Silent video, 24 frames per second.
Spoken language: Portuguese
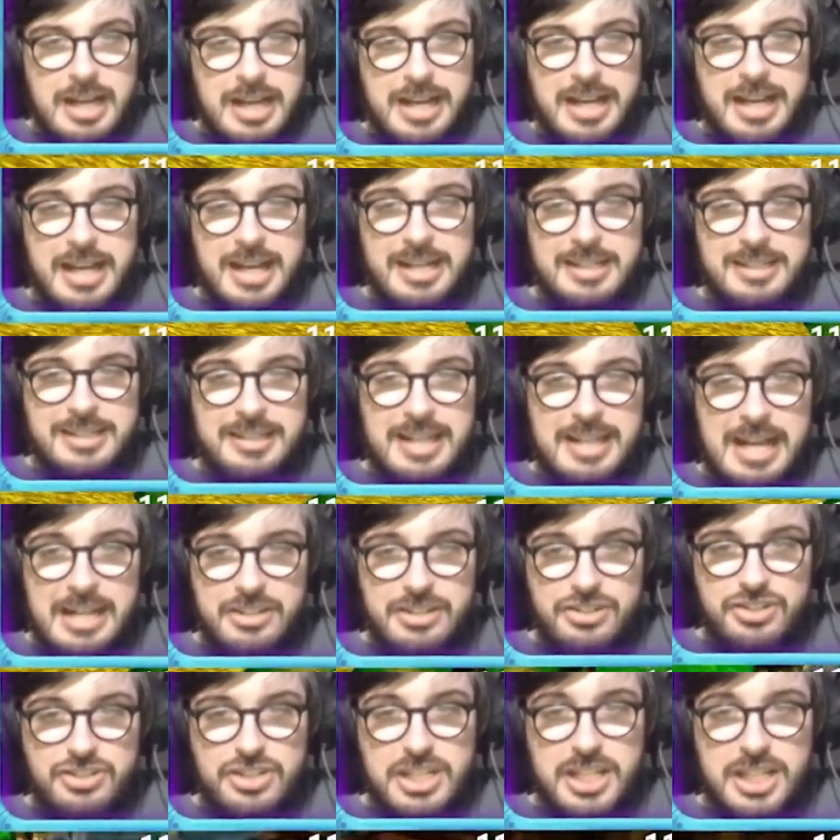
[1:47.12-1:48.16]

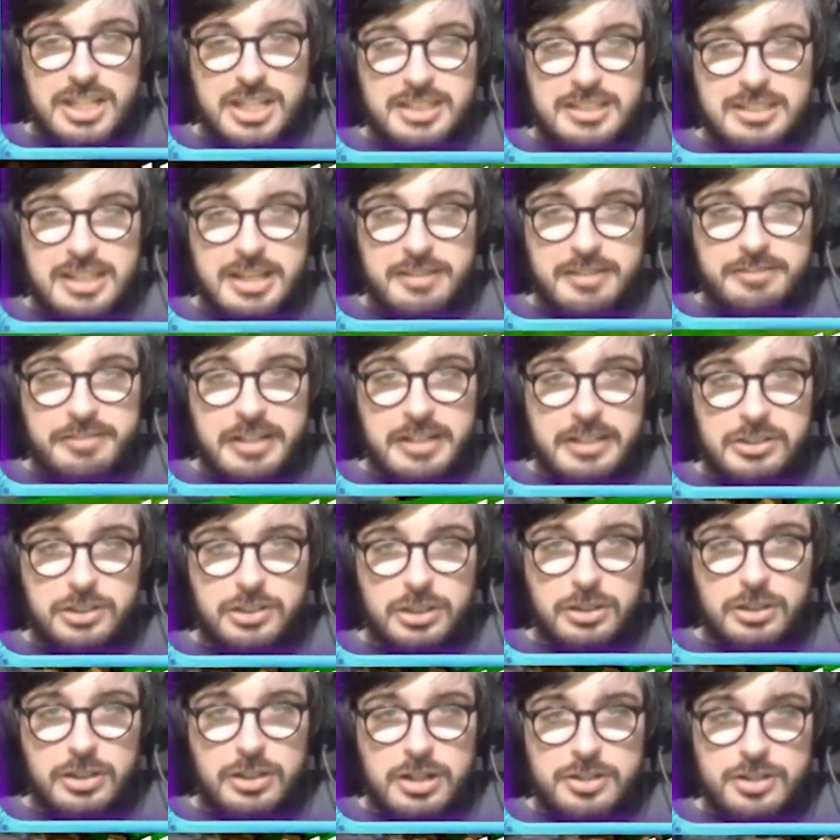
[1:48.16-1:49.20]
realidade tinha que ter efeitos
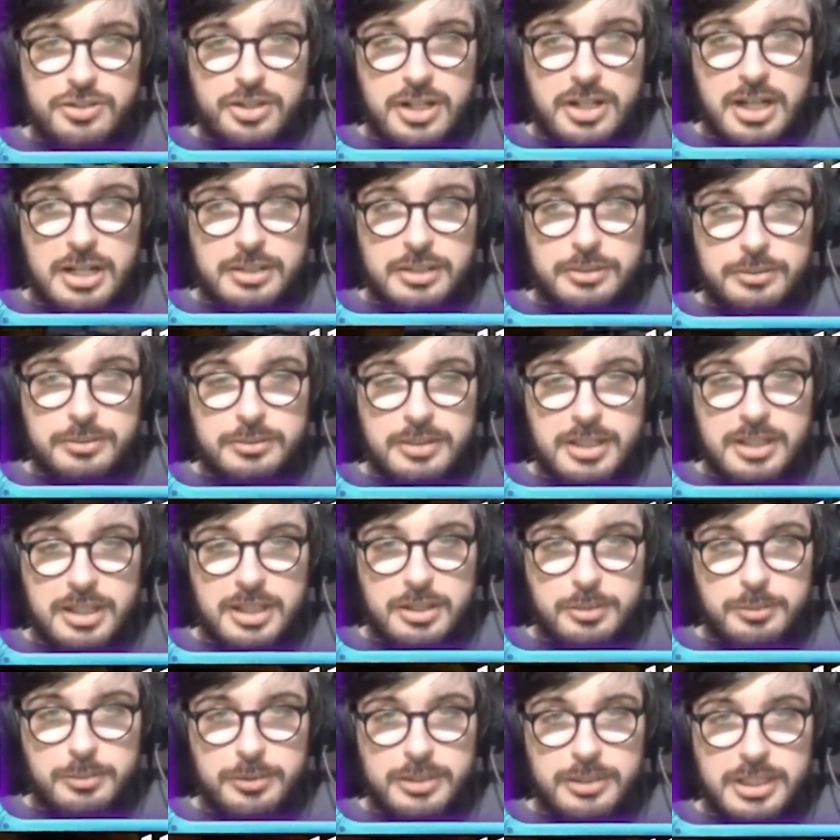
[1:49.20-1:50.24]
sonoros de cartoon,
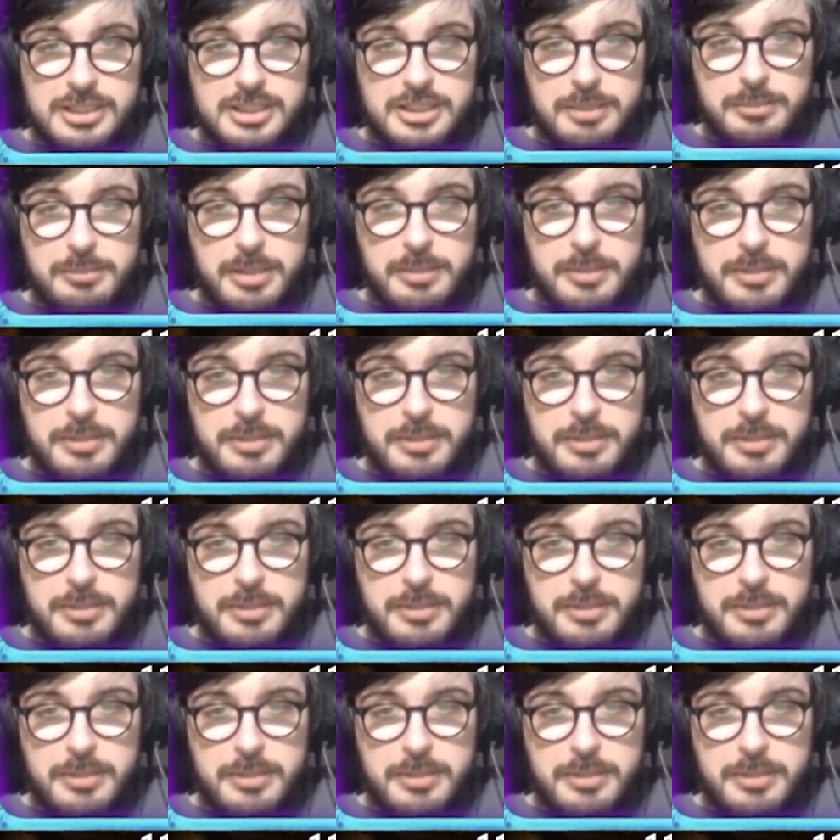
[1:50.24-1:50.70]
cara. O mundo ia ser bem